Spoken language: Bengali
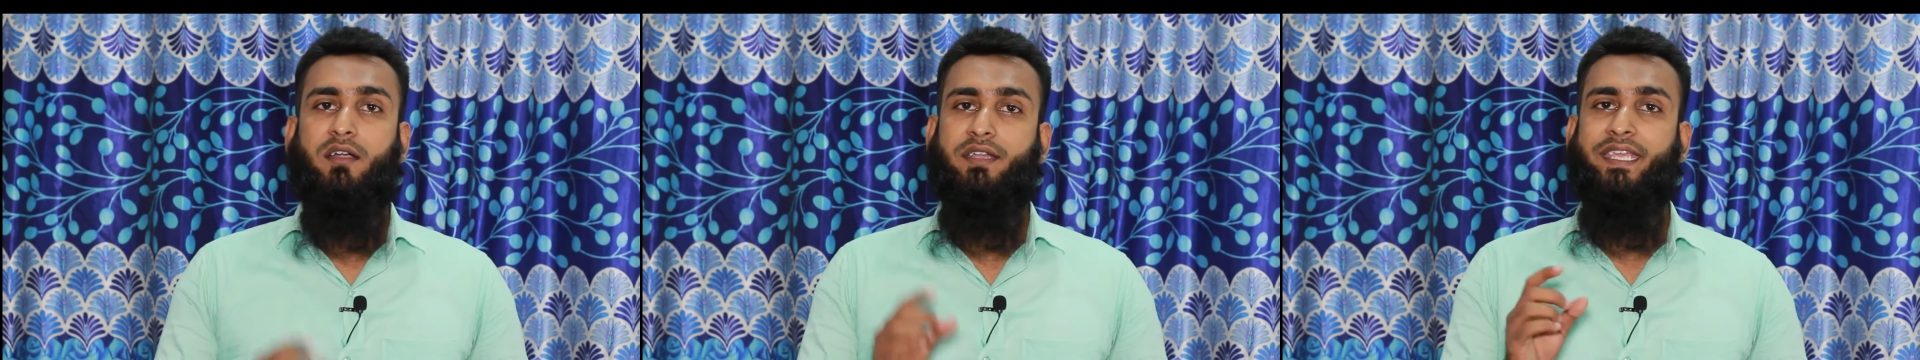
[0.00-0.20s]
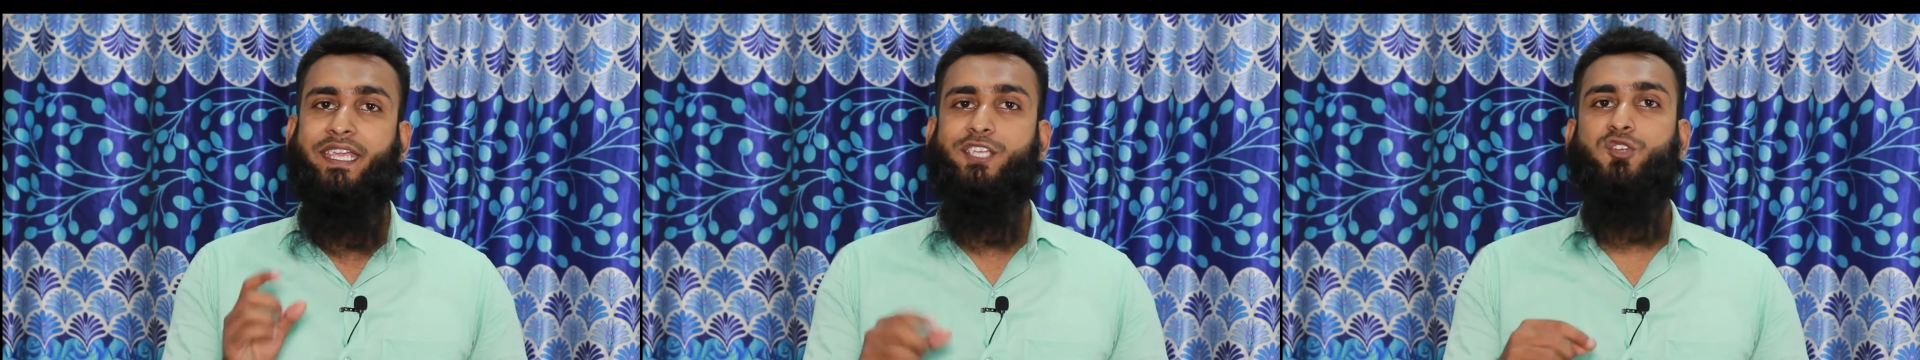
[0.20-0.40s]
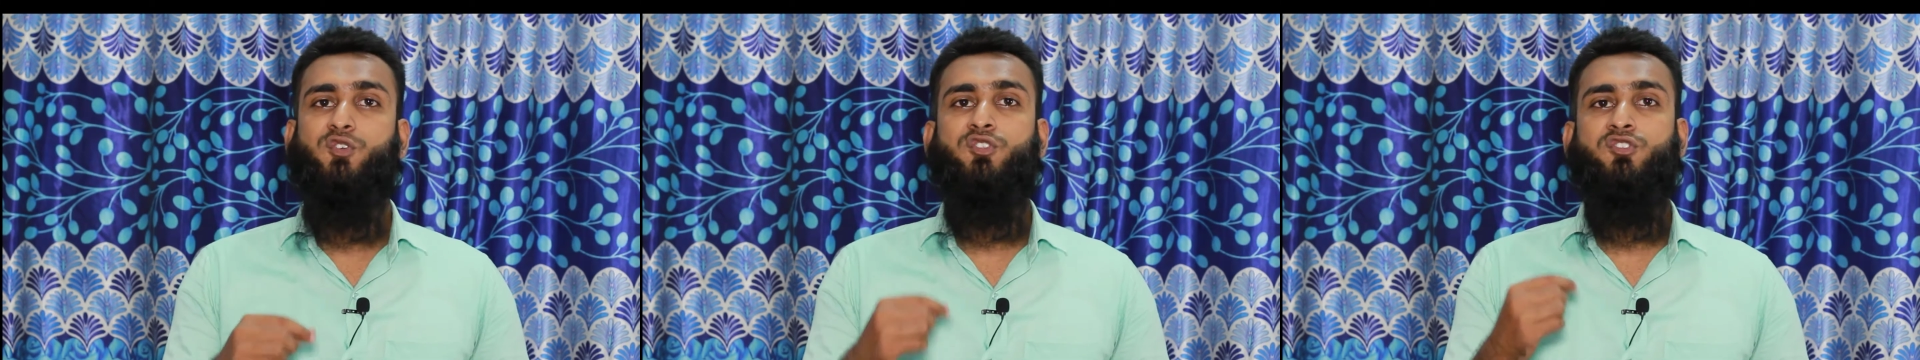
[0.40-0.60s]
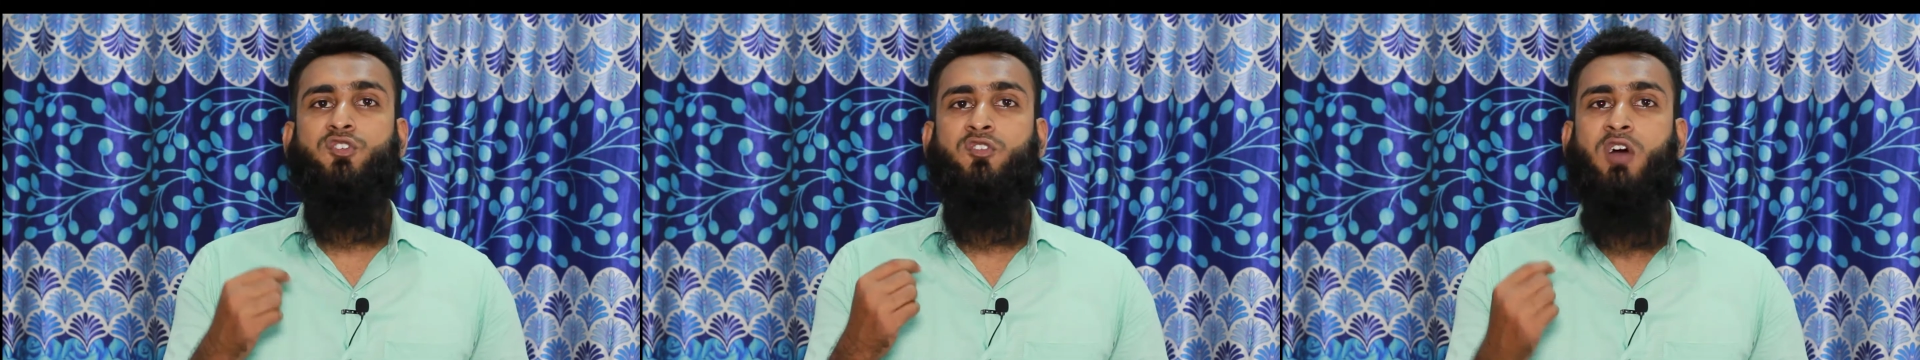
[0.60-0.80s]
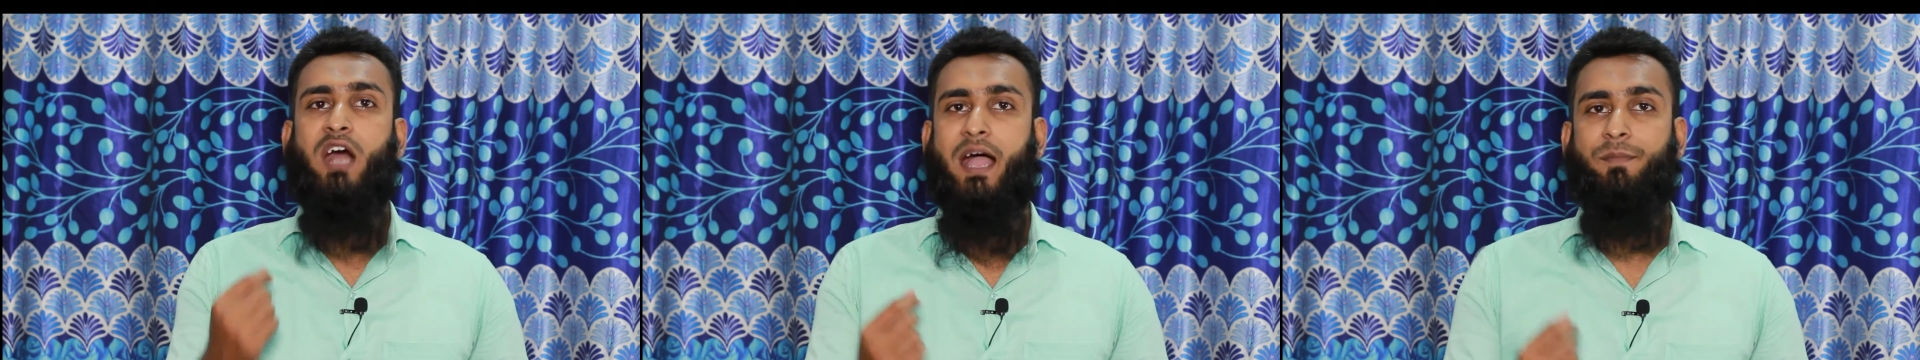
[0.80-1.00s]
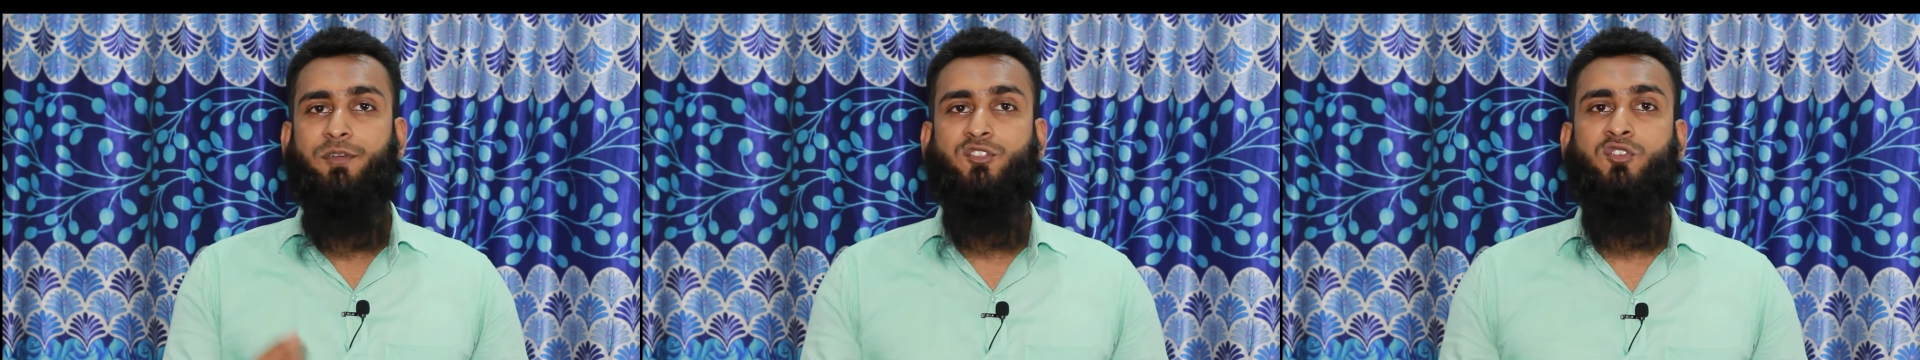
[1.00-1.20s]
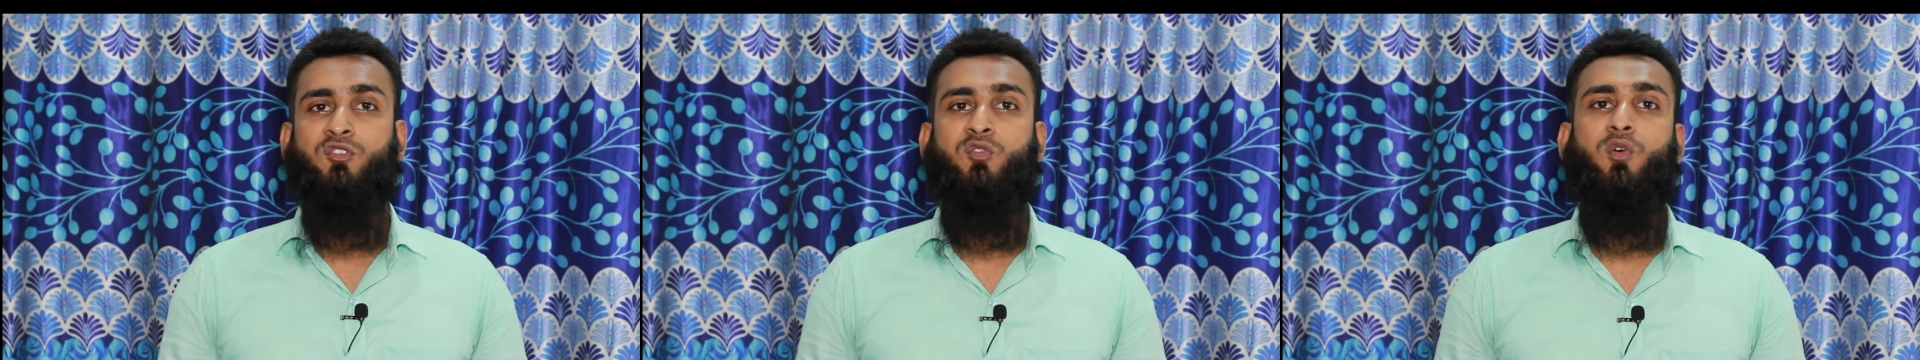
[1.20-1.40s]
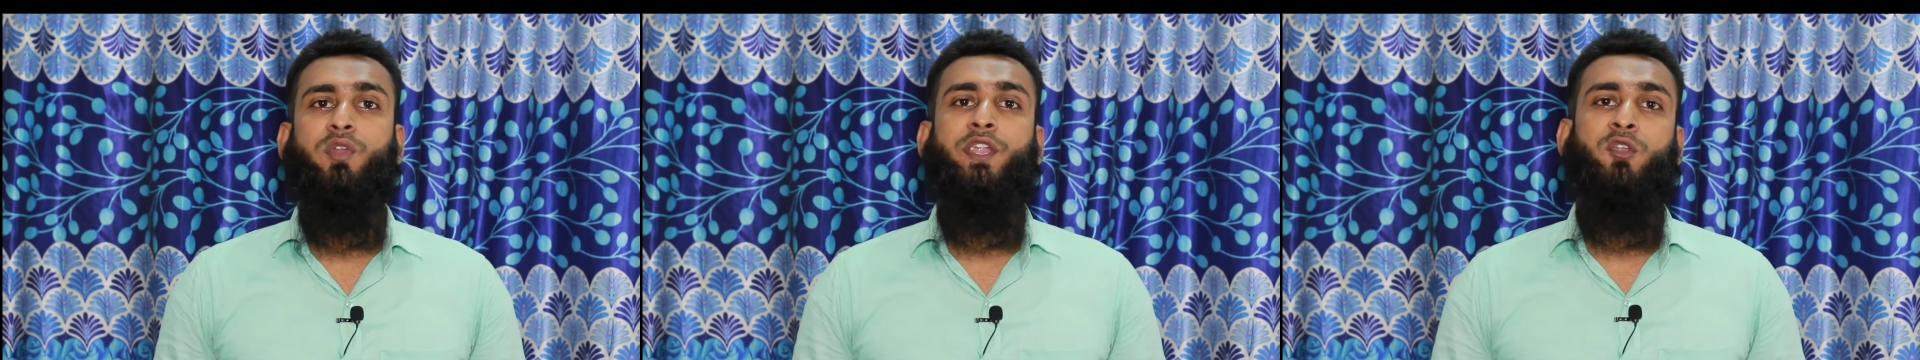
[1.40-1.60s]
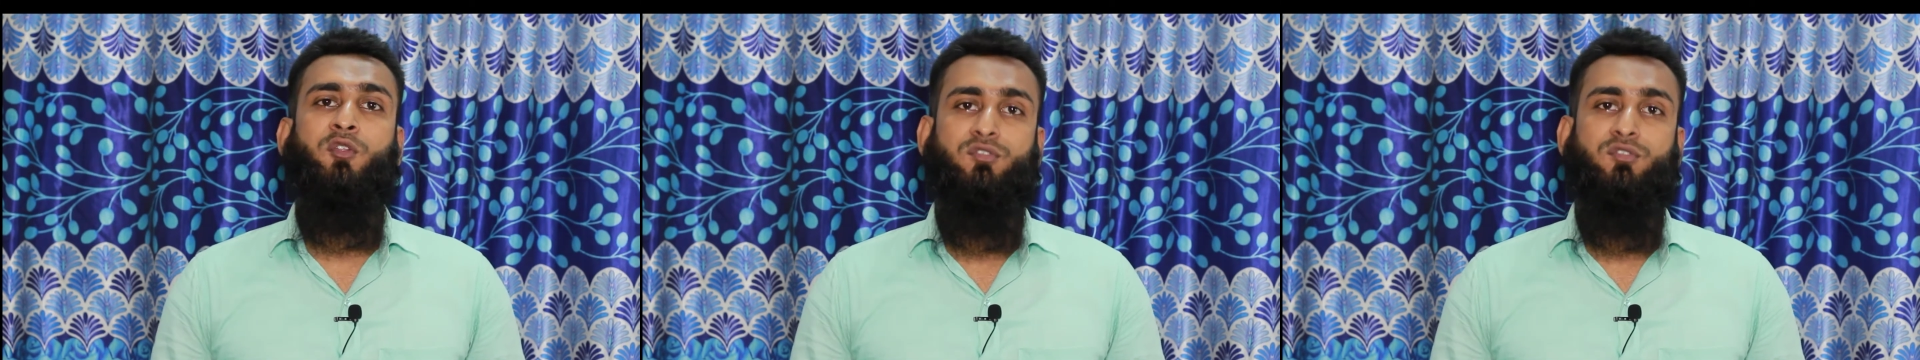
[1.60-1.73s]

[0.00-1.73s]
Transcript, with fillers: রিইস্যুর জন্য আবেদন করে